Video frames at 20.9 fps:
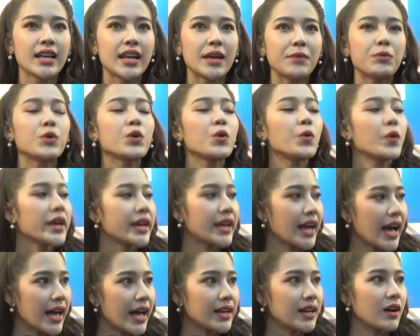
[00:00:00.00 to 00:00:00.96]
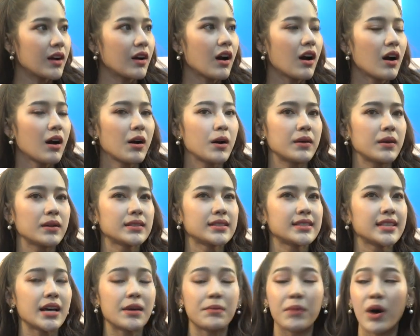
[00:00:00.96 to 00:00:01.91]
ได้พูดคุยกันแล้วก็
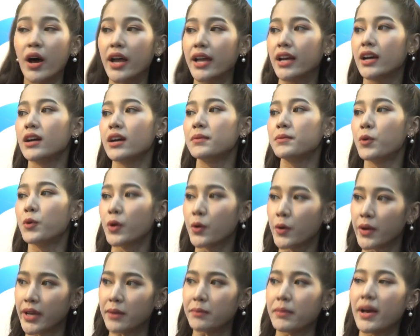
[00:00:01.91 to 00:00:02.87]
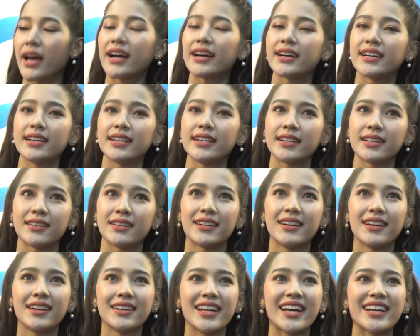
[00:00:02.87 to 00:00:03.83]
เจอบ่อยก็พูดคุยกันมากขึ้น
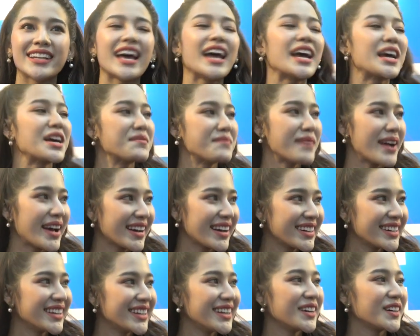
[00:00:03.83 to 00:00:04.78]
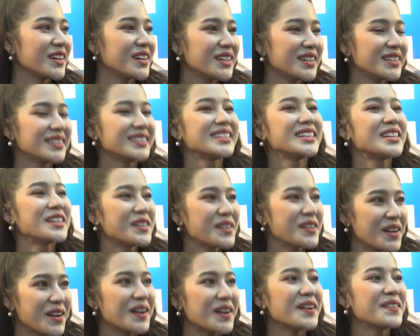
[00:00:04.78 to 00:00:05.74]
ทักทายกันมากขึ้นแล้วก็
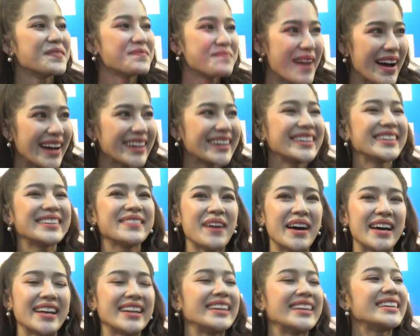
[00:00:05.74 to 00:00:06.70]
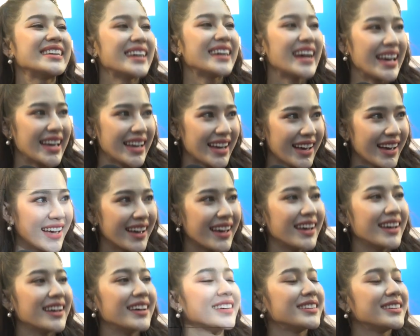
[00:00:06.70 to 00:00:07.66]
ก็ก็มากขึ้นมาเรื่อยๆค่ะ
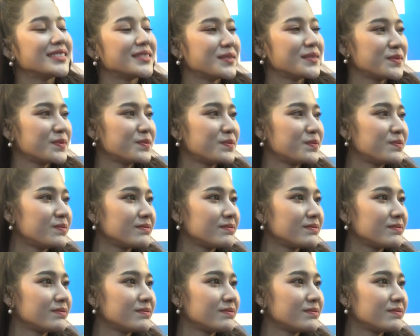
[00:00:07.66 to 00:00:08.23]
เขาน่ารักไหม